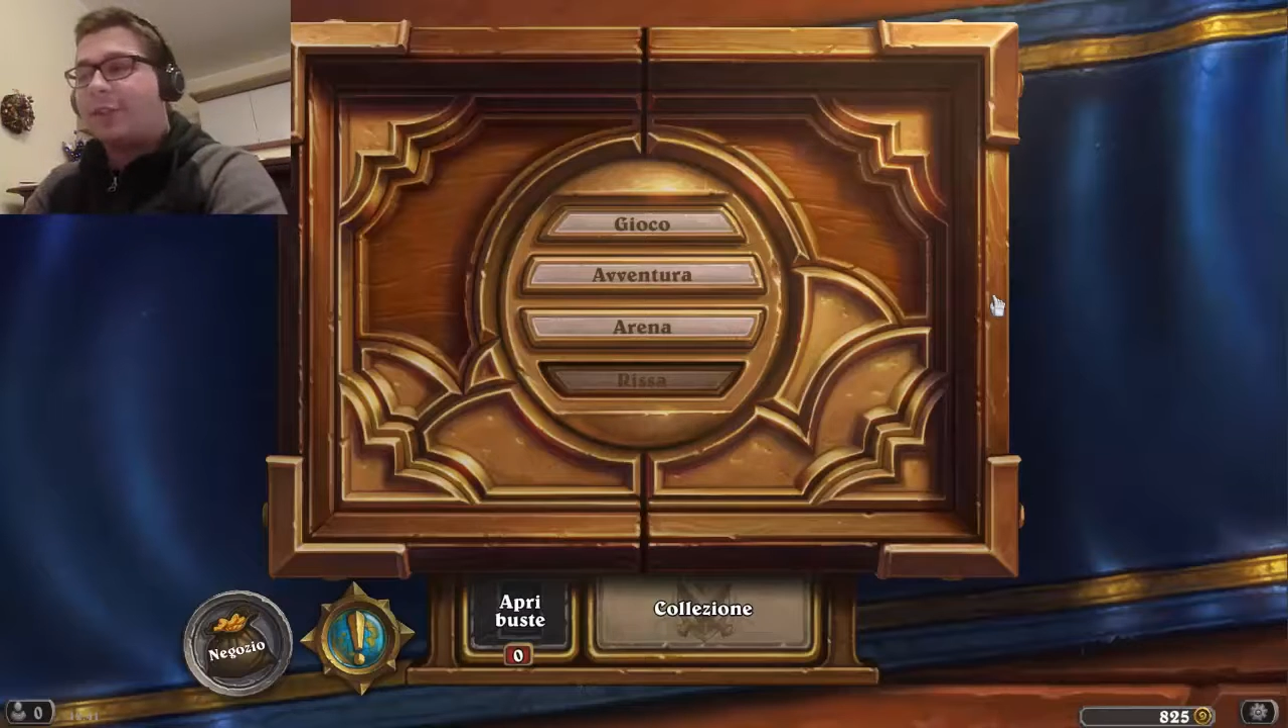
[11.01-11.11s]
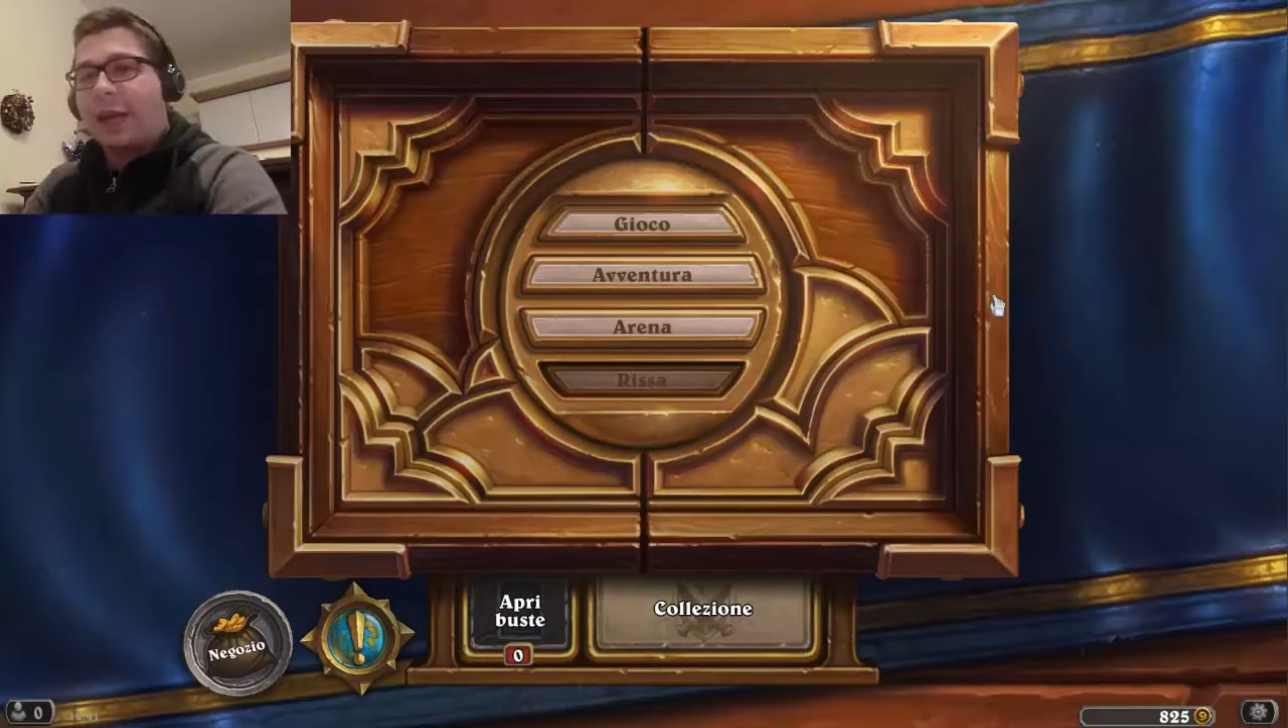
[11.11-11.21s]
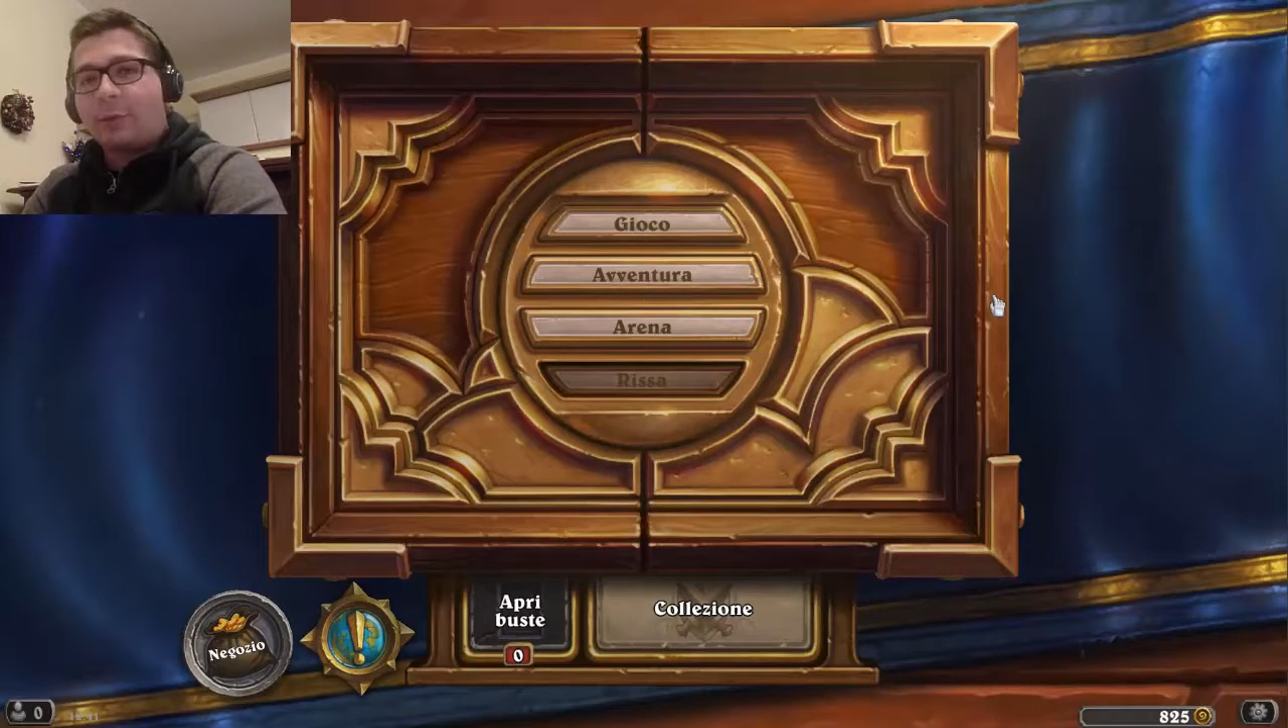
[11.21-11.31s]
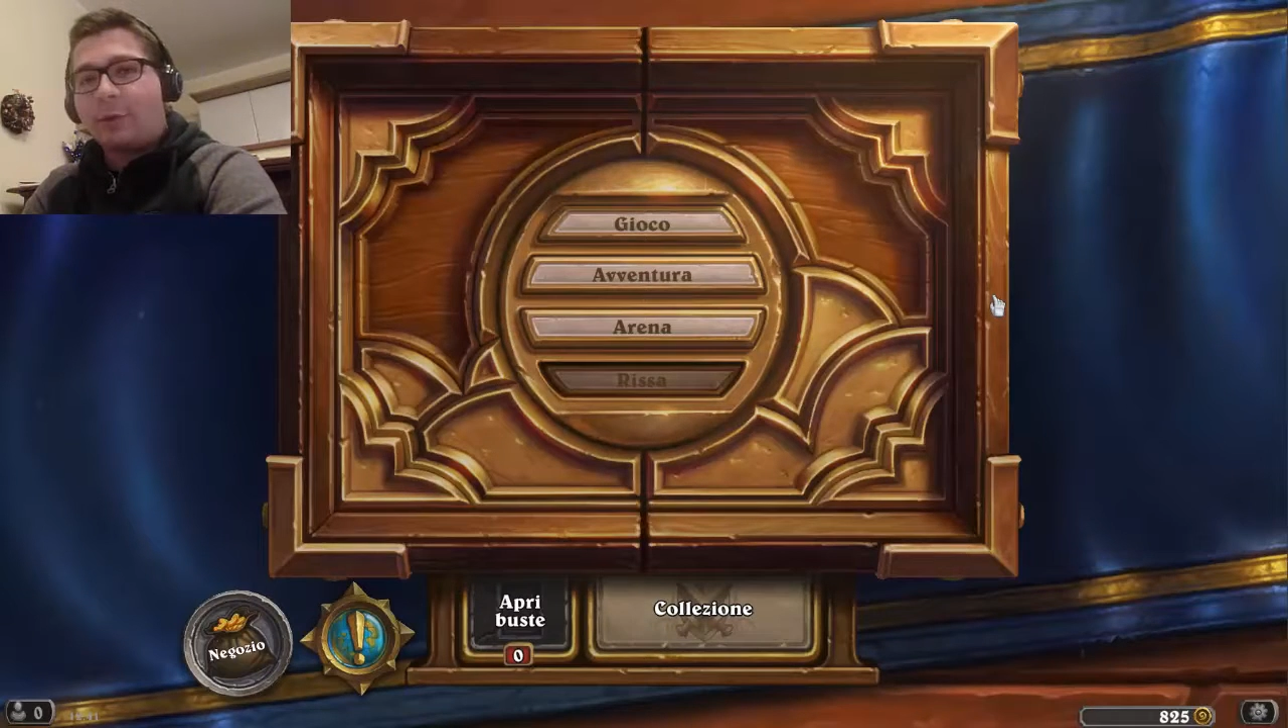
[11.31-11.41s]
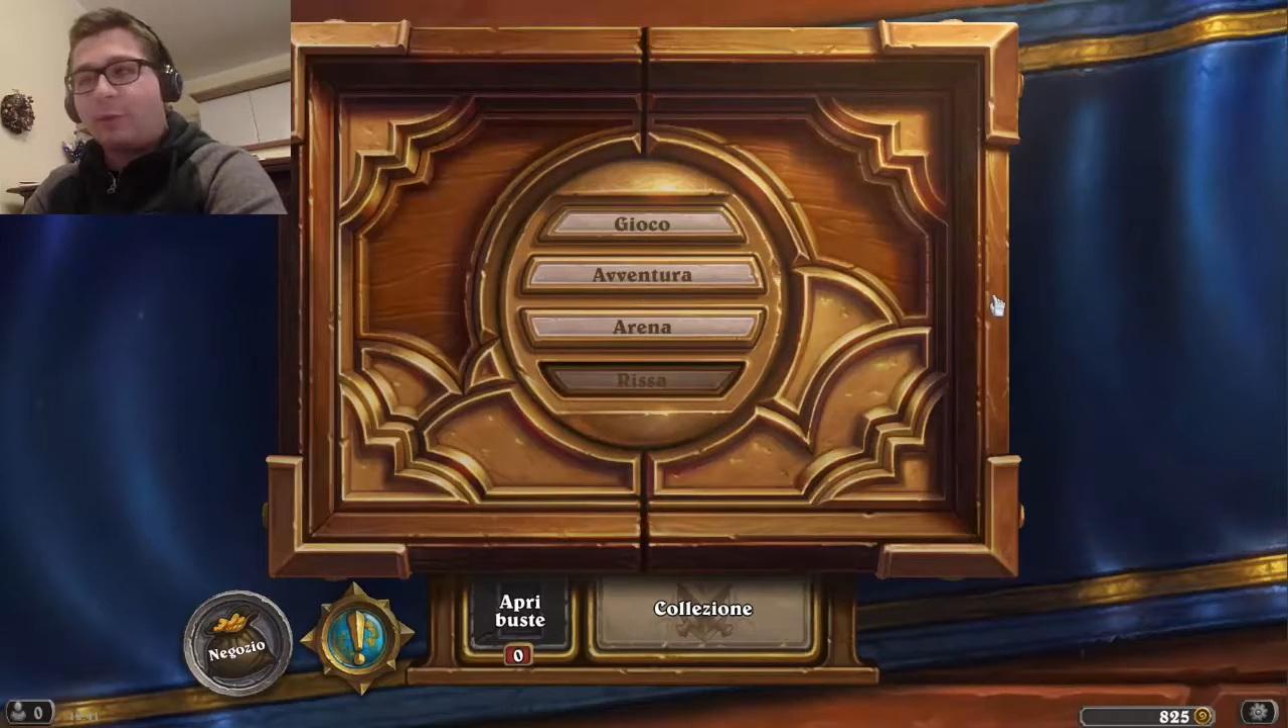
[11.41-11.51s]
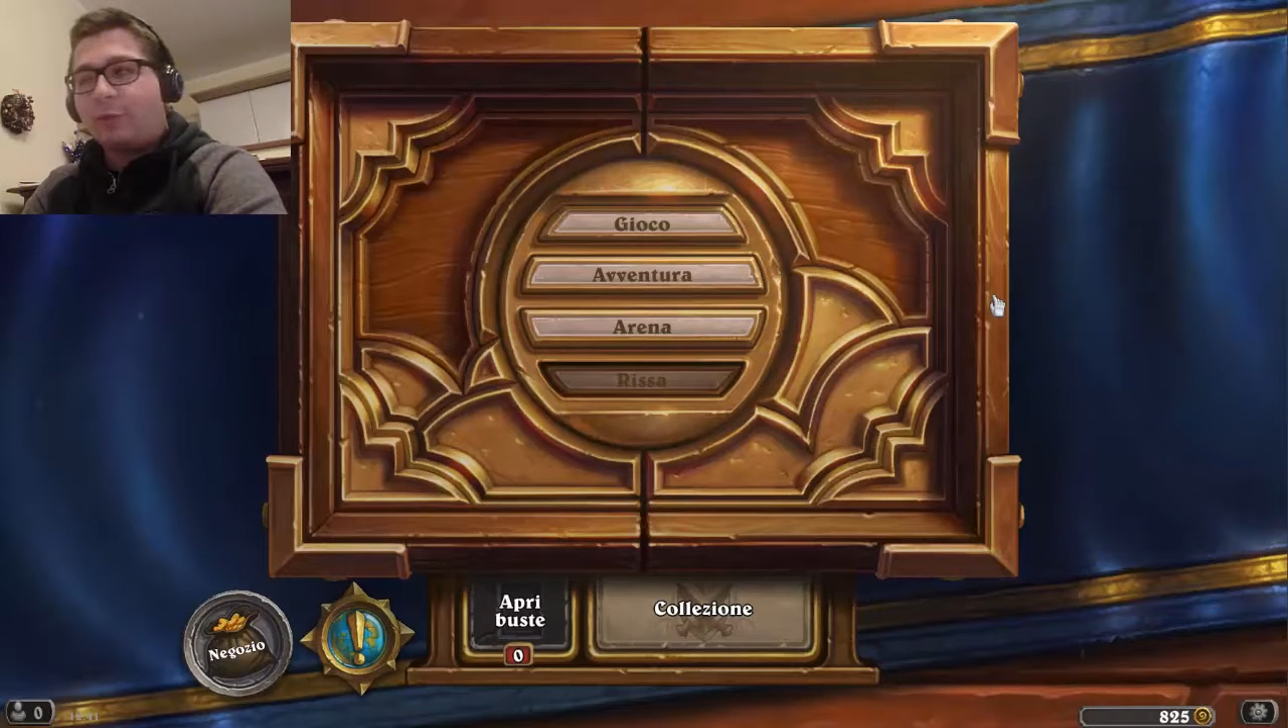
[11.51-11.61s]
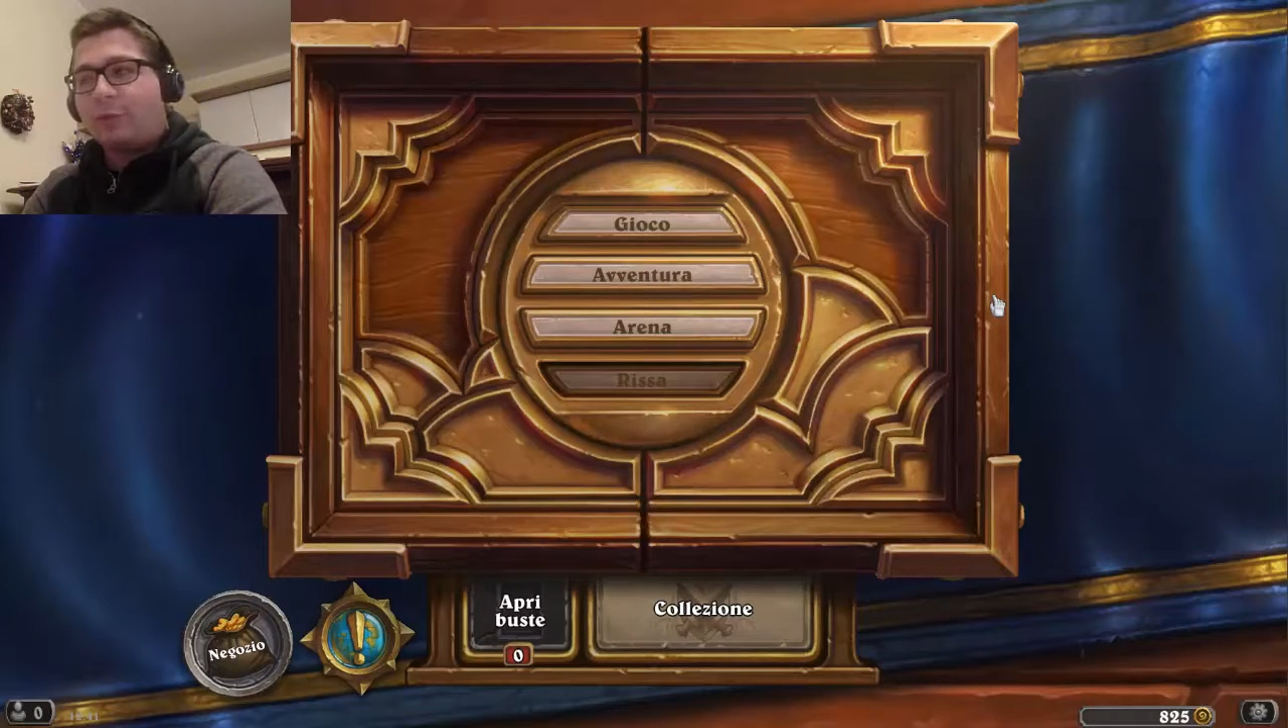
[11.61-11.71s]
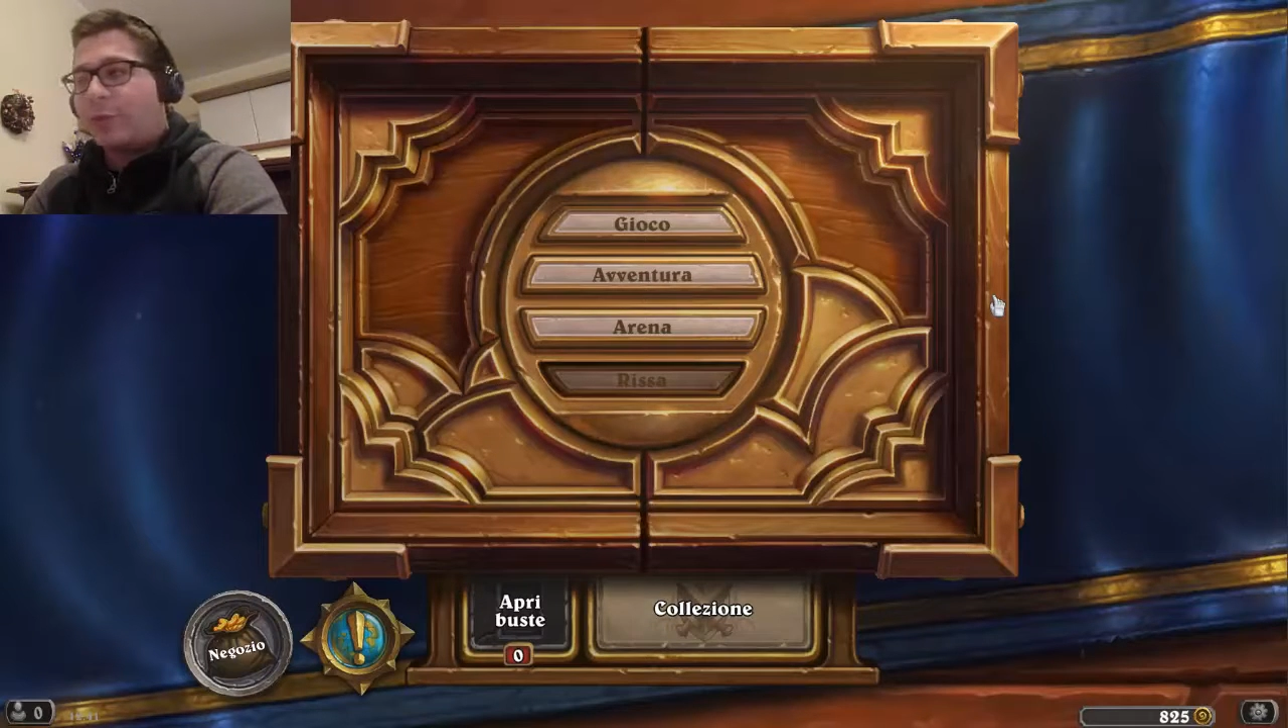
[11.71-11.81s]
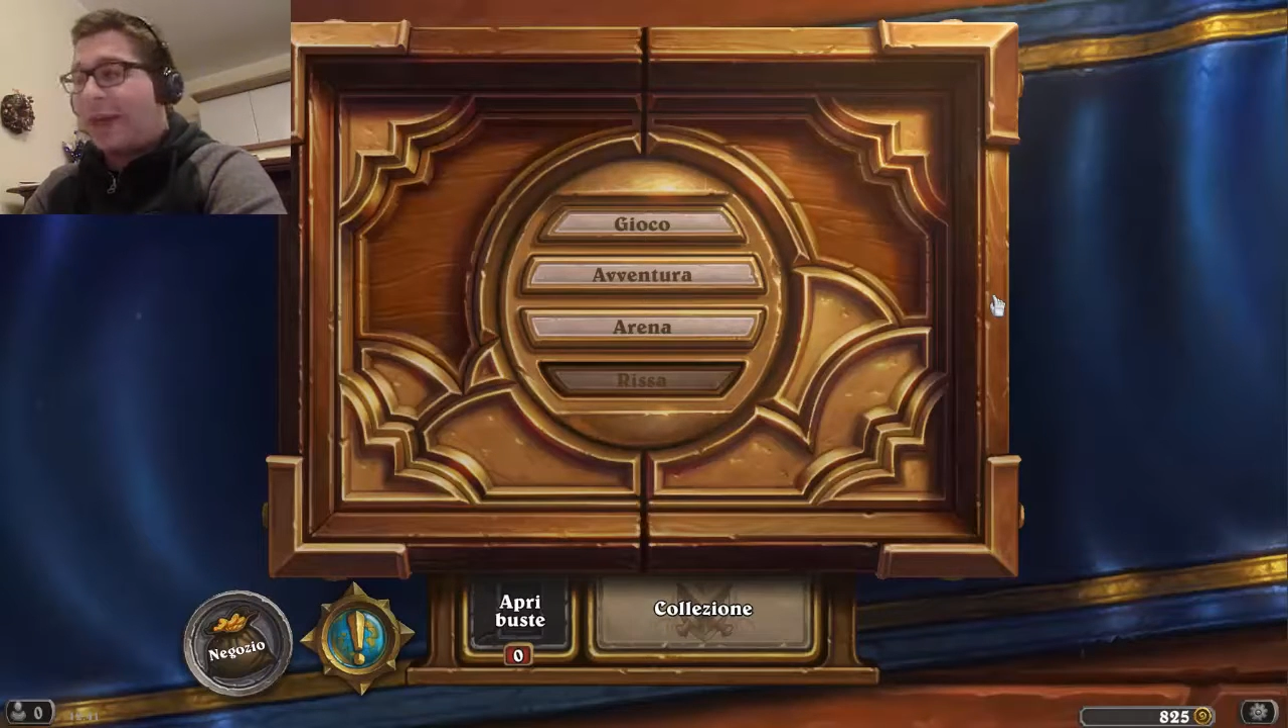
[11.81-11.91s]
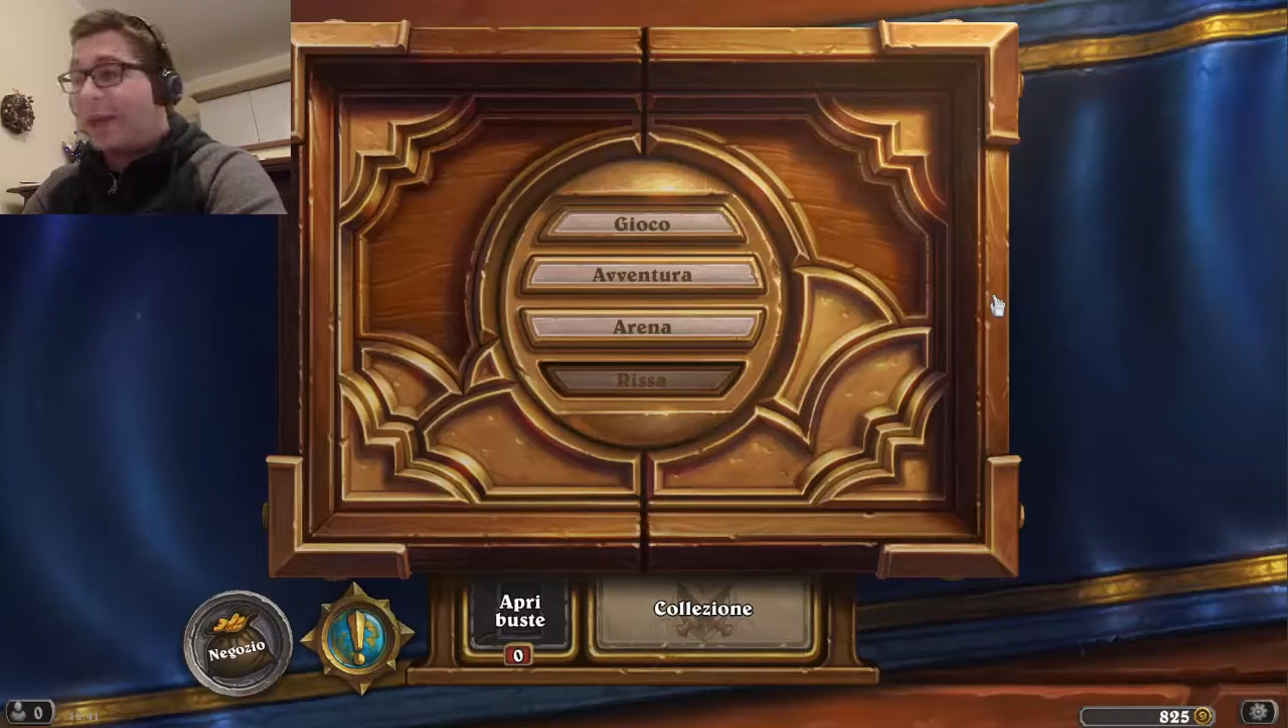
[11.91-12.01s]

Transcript: siamo su